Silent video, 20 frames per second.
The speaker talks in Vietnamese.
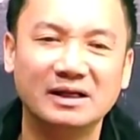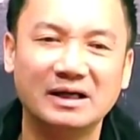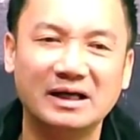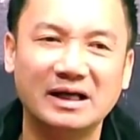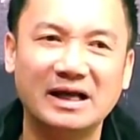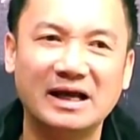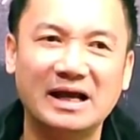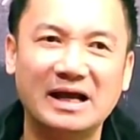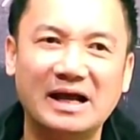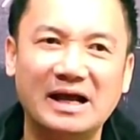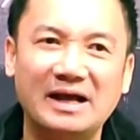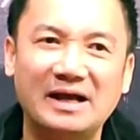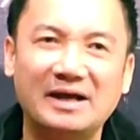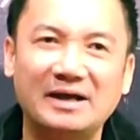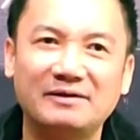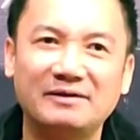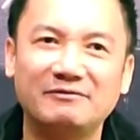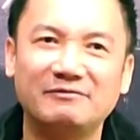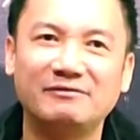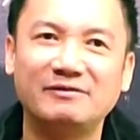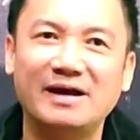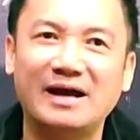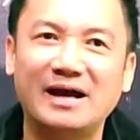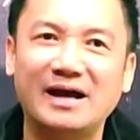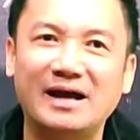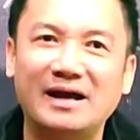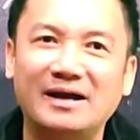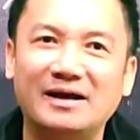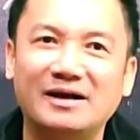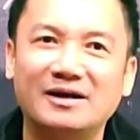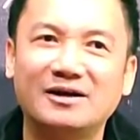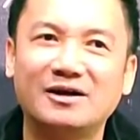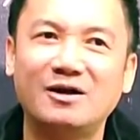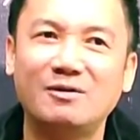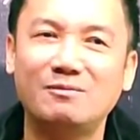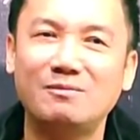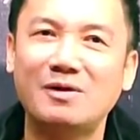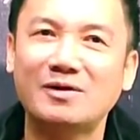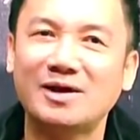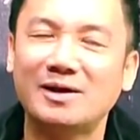à, và
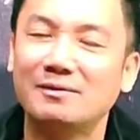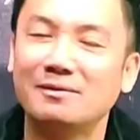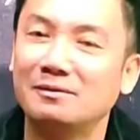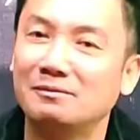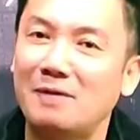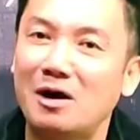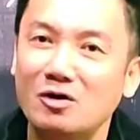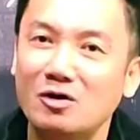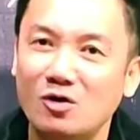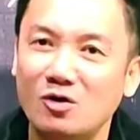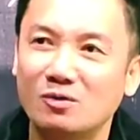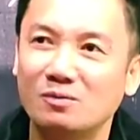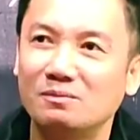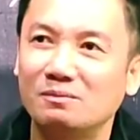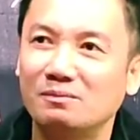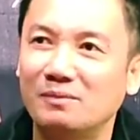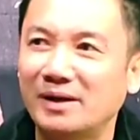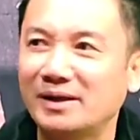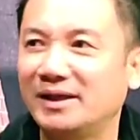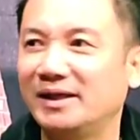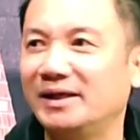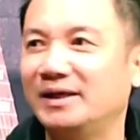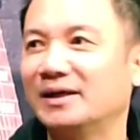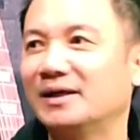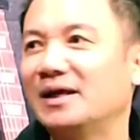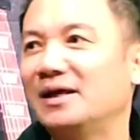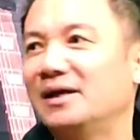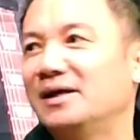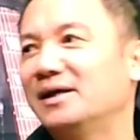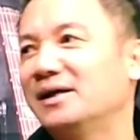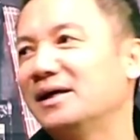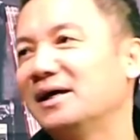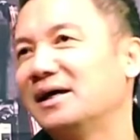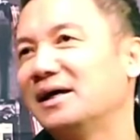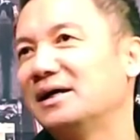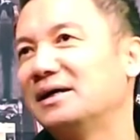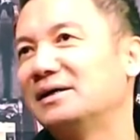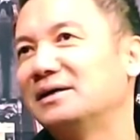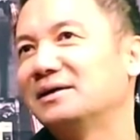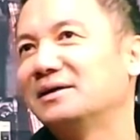không bao giờ bỏ cuộc bởi vì cái
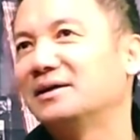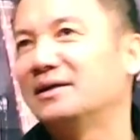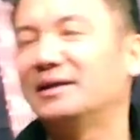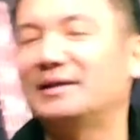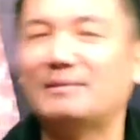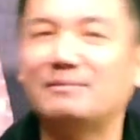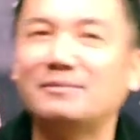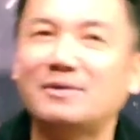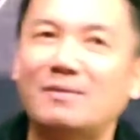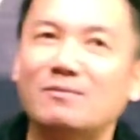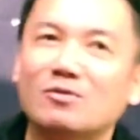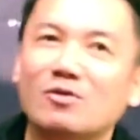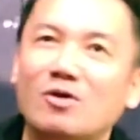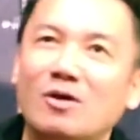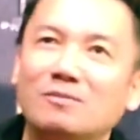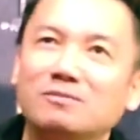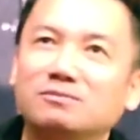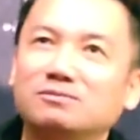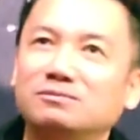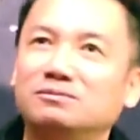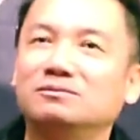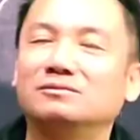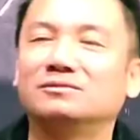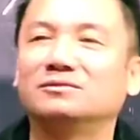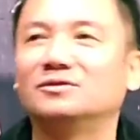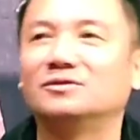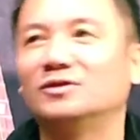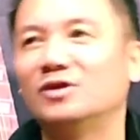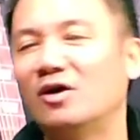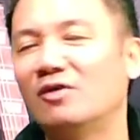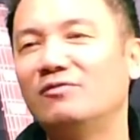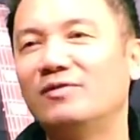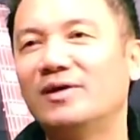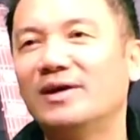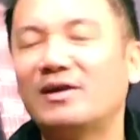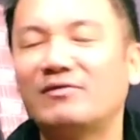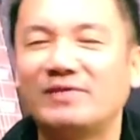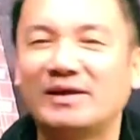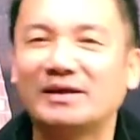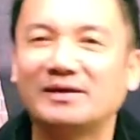à, cái tấm lòng của ông đối với
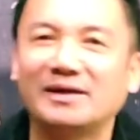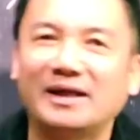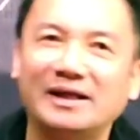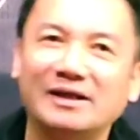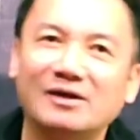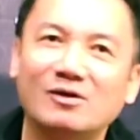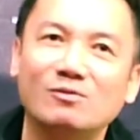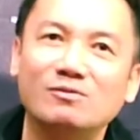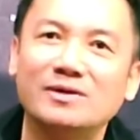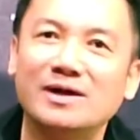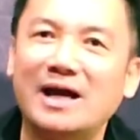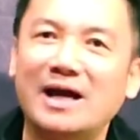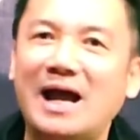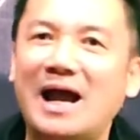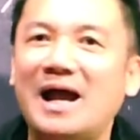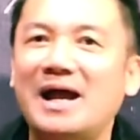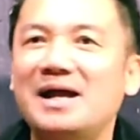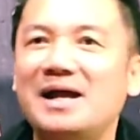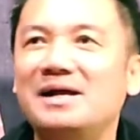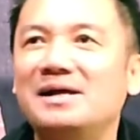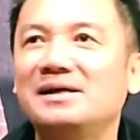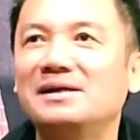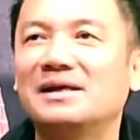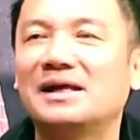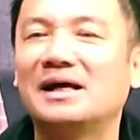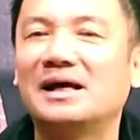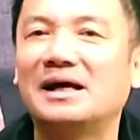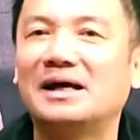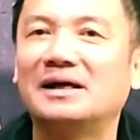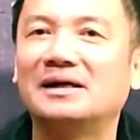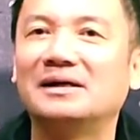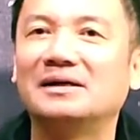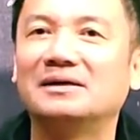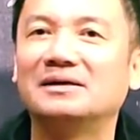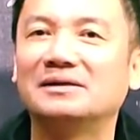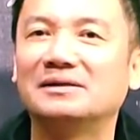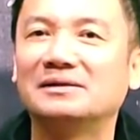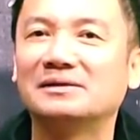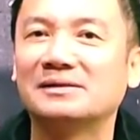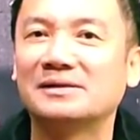cái việc này cũng khá là
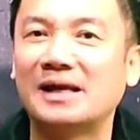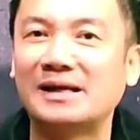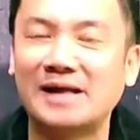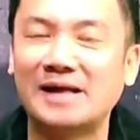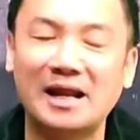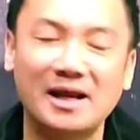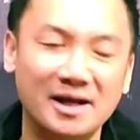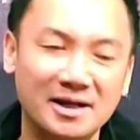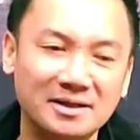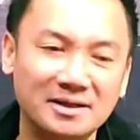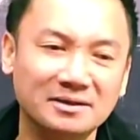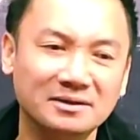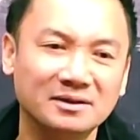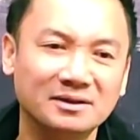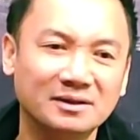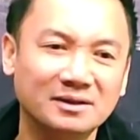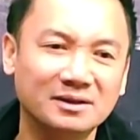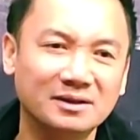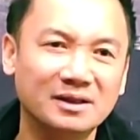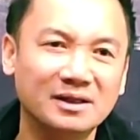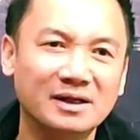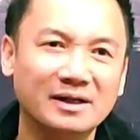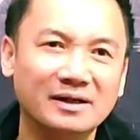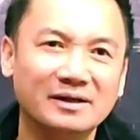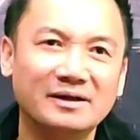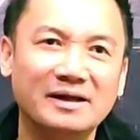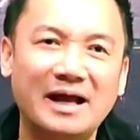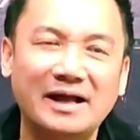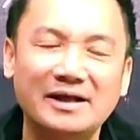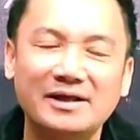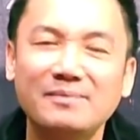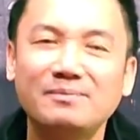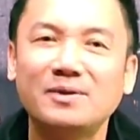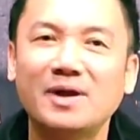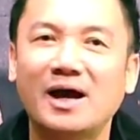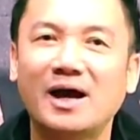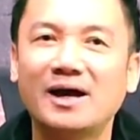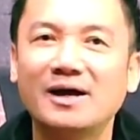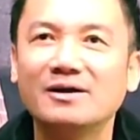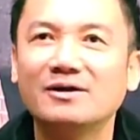là lớn đã giúp
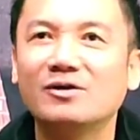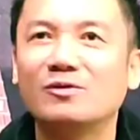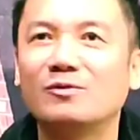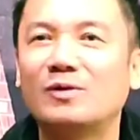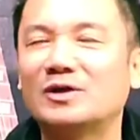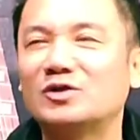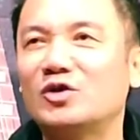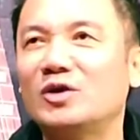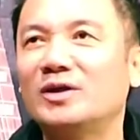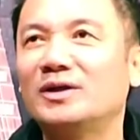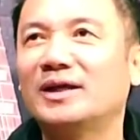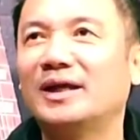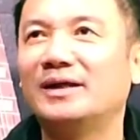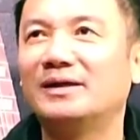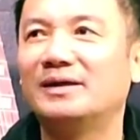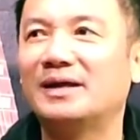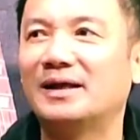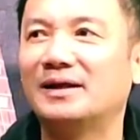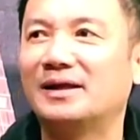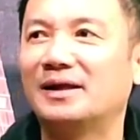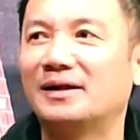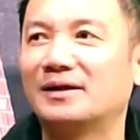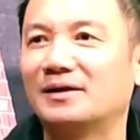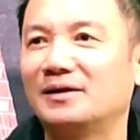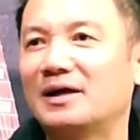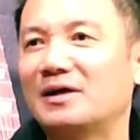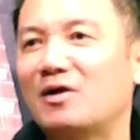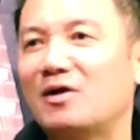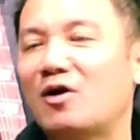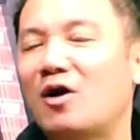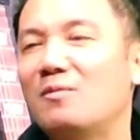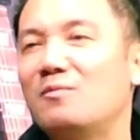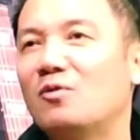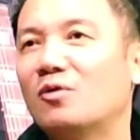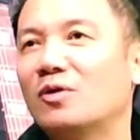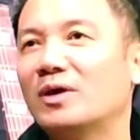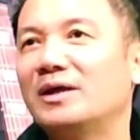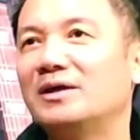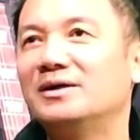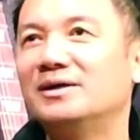đỡ cái bài suyết này là, là, là có
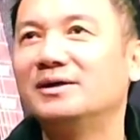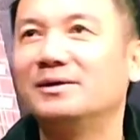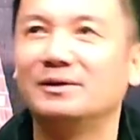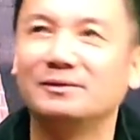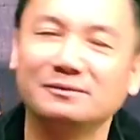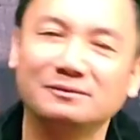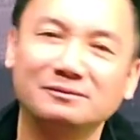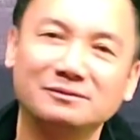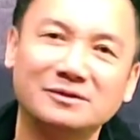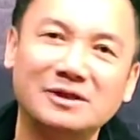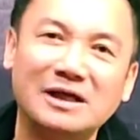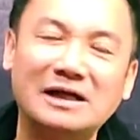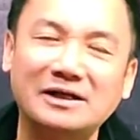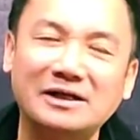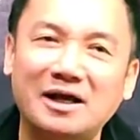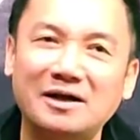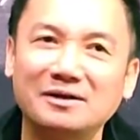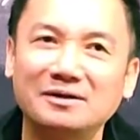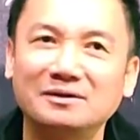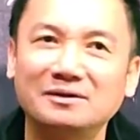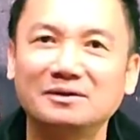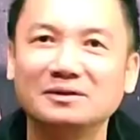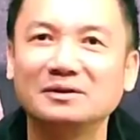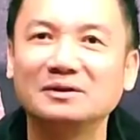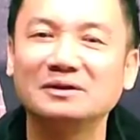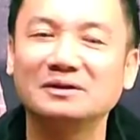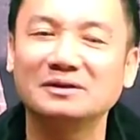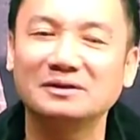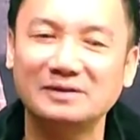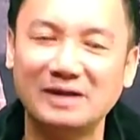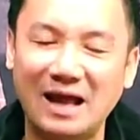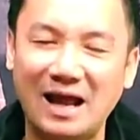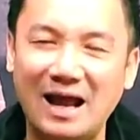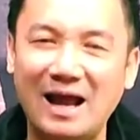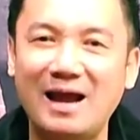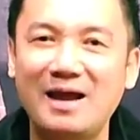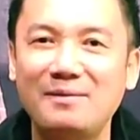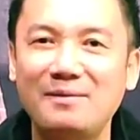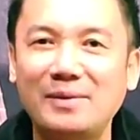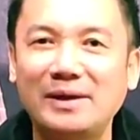một cái người thân nhân
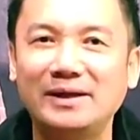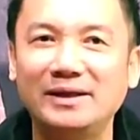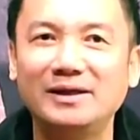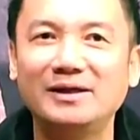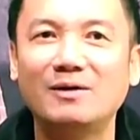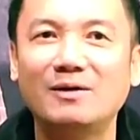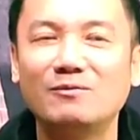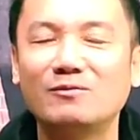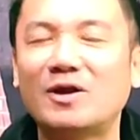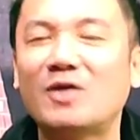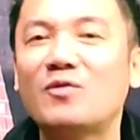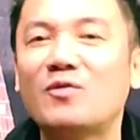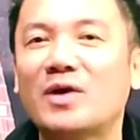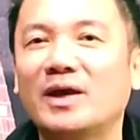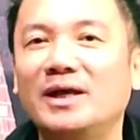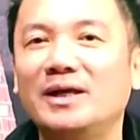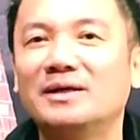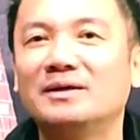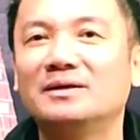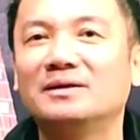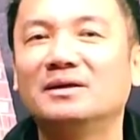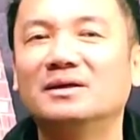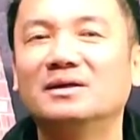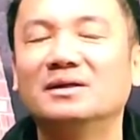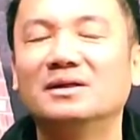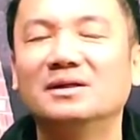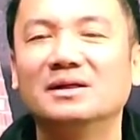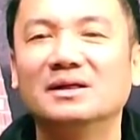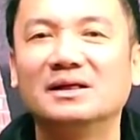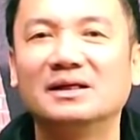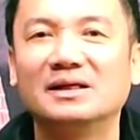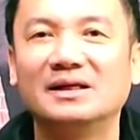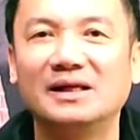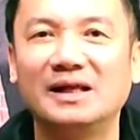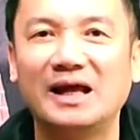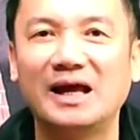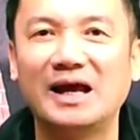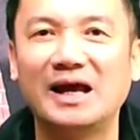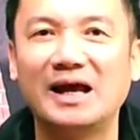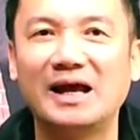đã bị ông Võ Hoàng Yên
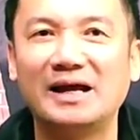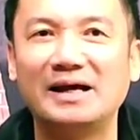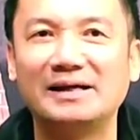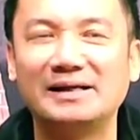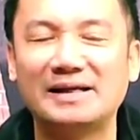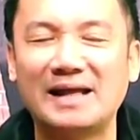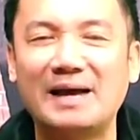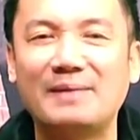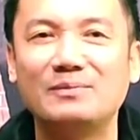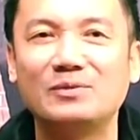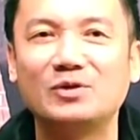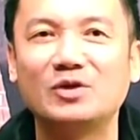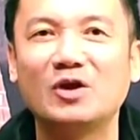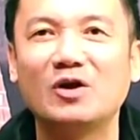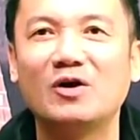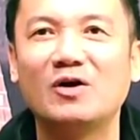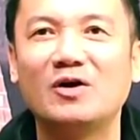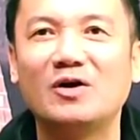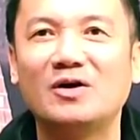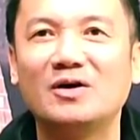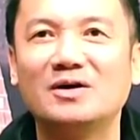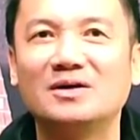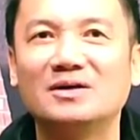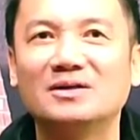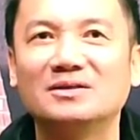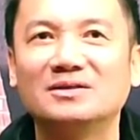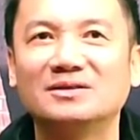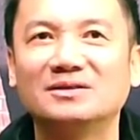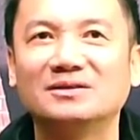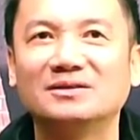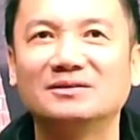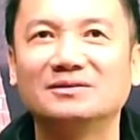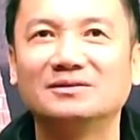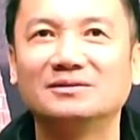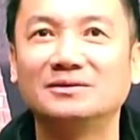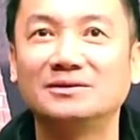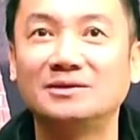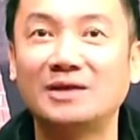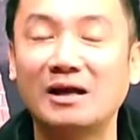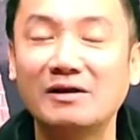là làm cho
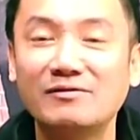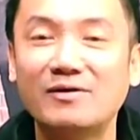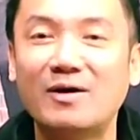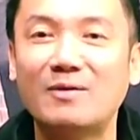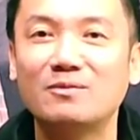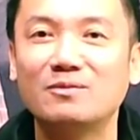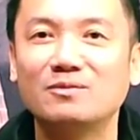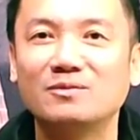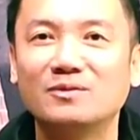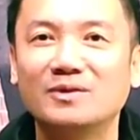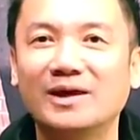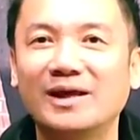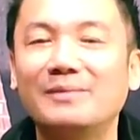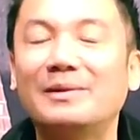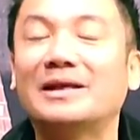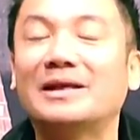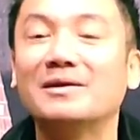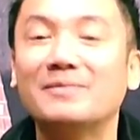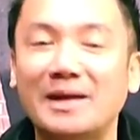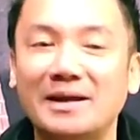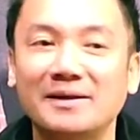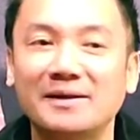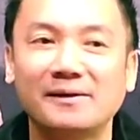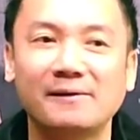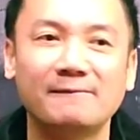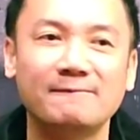tử vong khi mà chữa bệnh